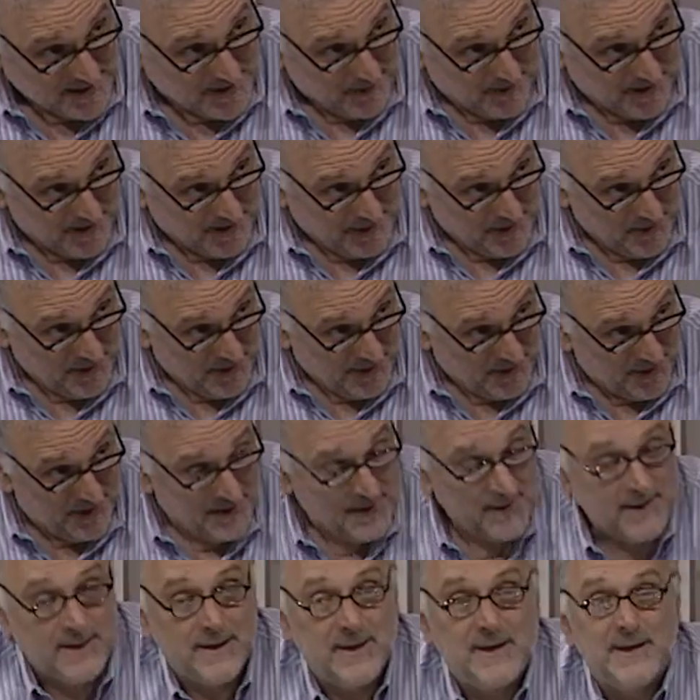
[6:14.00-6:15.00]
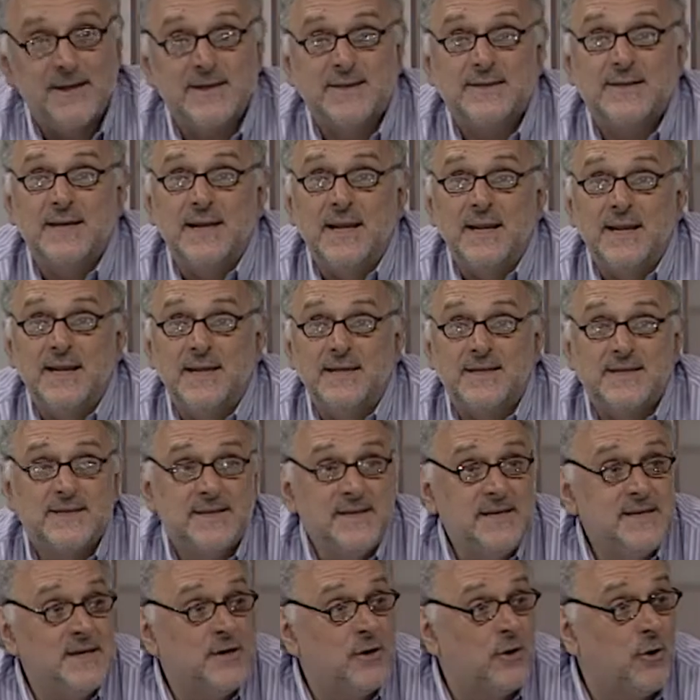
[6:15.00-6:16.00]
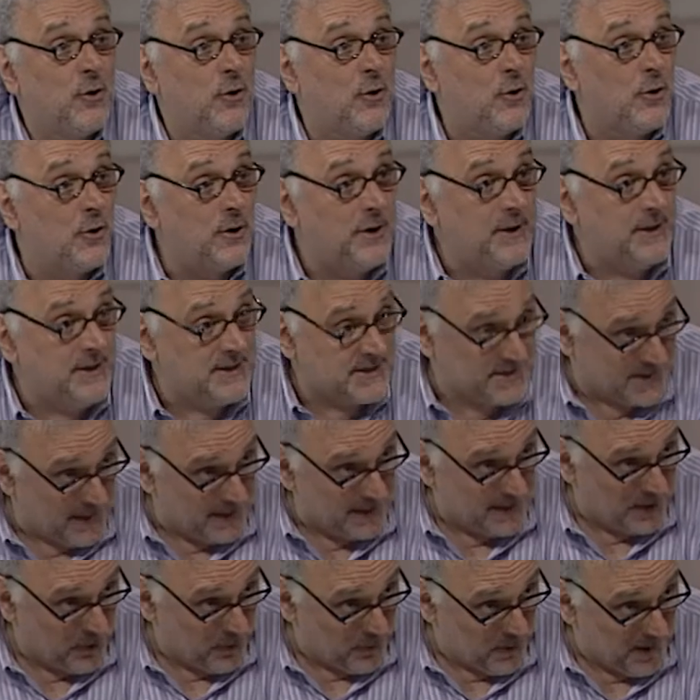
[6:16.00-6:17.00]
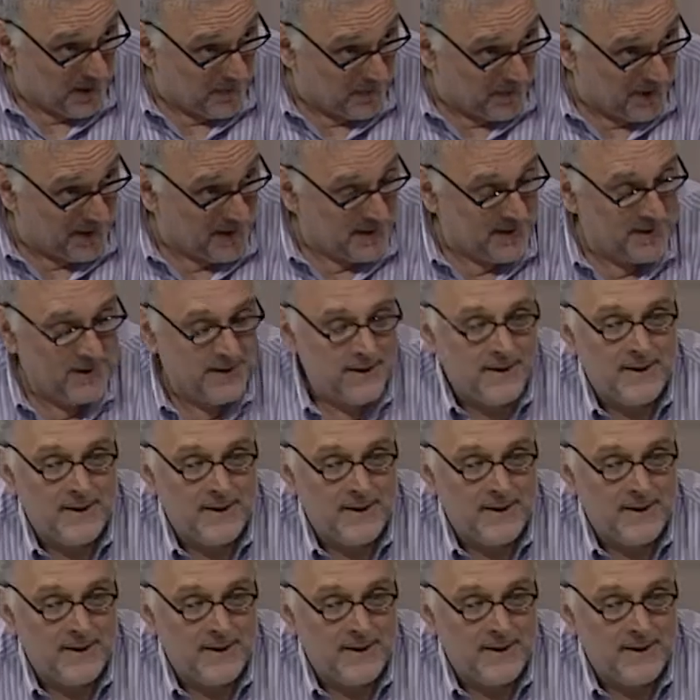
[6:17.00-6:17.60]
semana que viene es el 5 y 6 de noviembre.